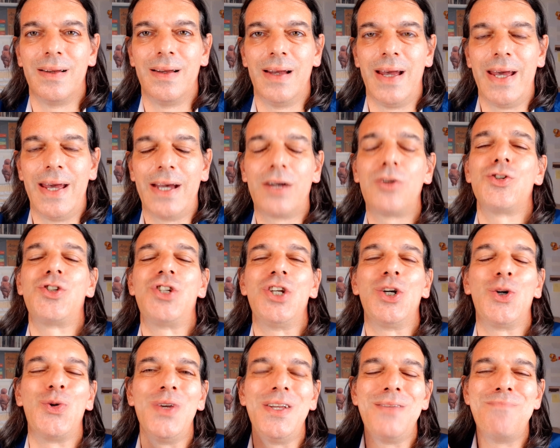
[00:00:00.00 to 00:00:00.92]

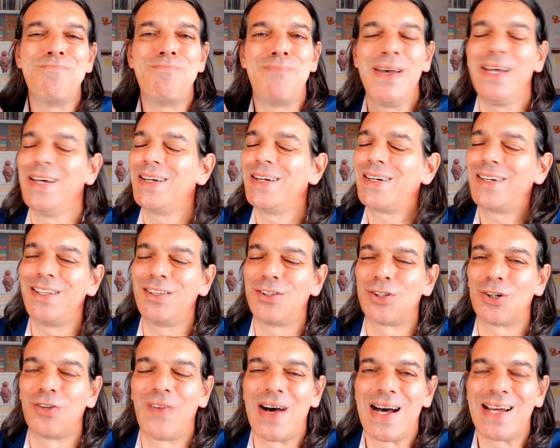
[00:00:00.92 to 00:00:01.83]
Eccoci qui, ben
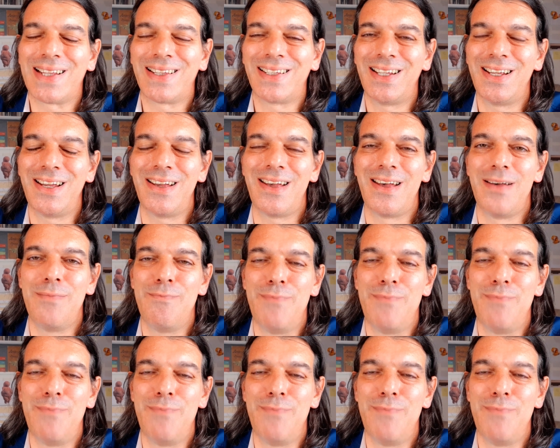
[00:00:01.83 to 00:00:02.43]
ritrovate e